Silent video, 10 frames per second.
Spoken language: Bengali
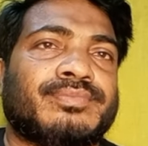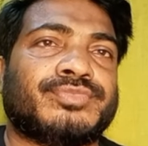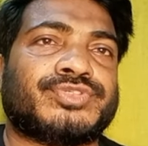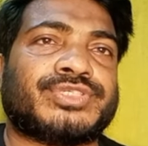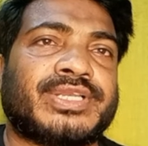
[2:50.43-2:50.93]

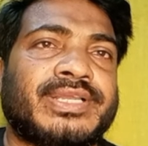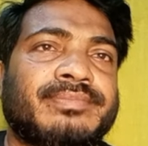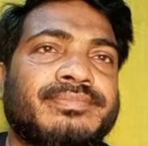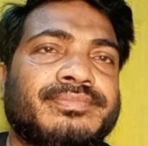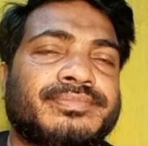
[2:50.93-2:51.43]
মুসলিম
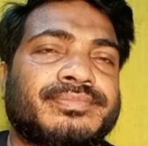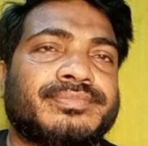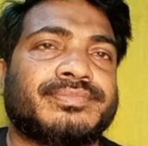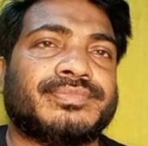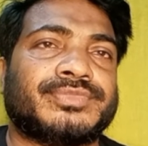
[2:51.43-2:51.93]

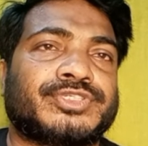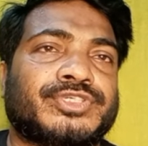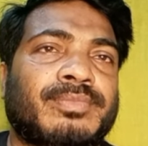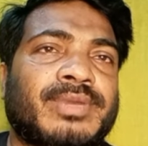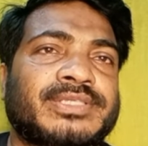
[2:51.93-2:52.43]

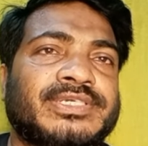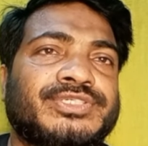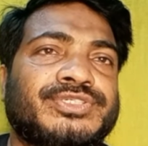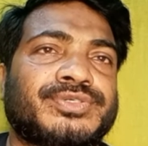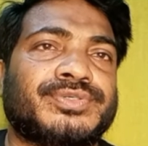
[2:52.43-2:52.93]
সমাজের
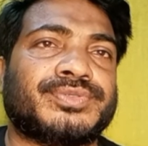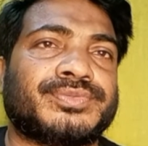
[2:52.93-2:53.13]
জন্য